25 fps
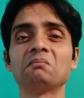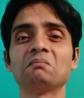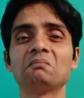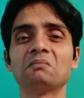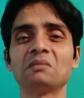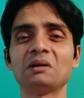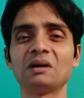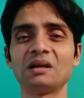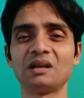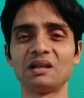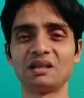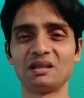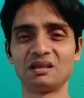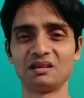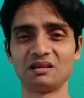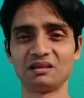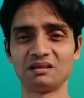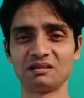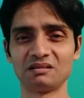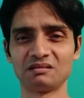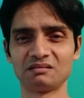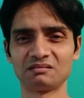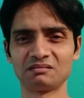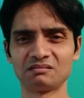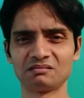मनी
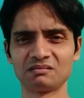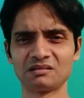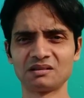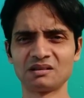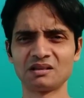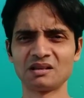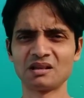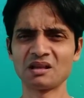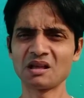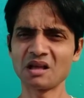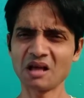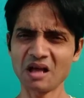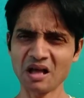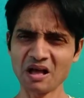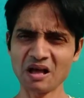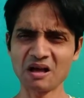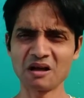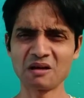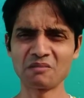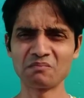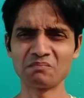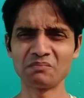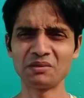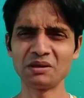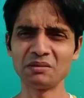
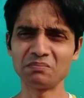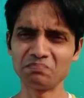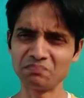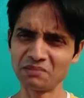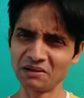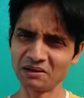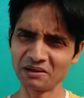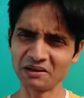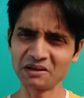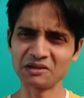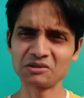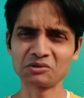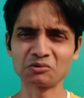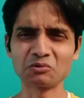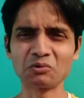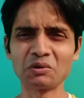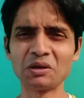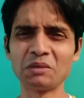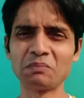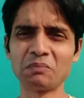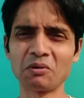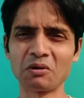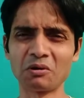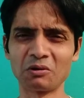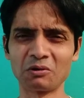हम भी बिल गेट्स को ही
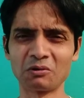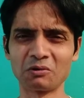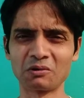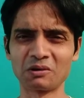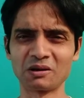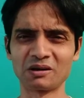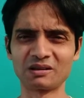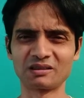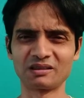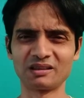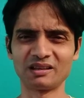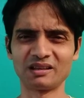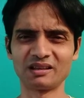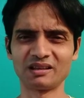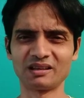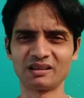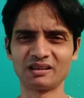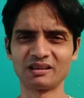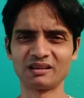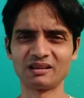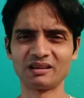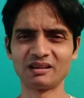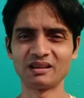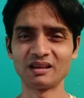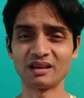फॉलो करते हैं
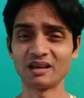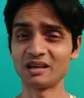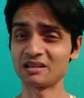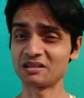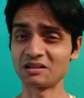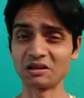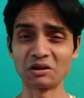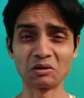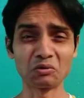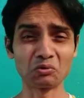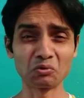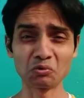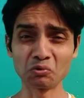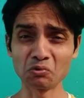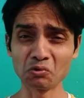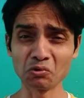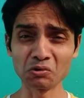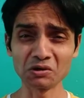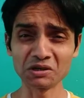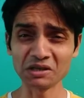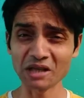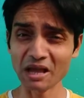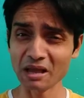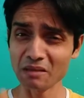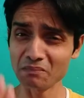इसलिए नो
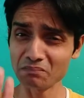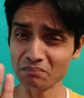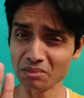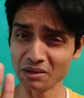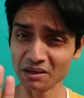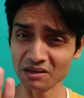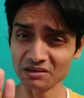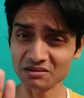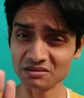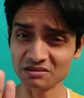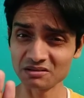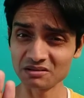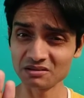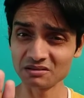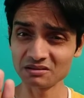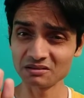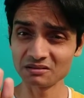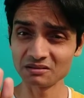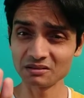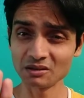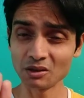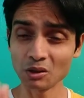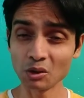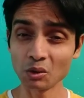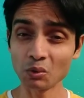टाइम वेस्ट
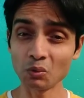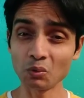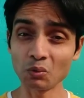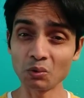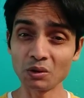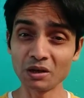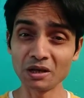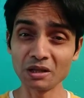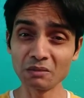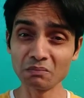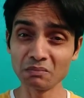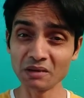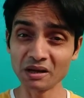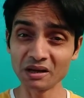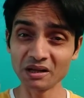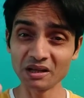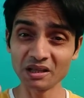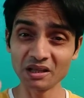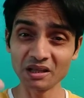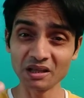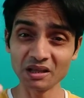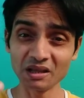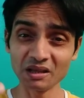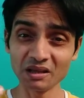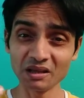ओनली मनी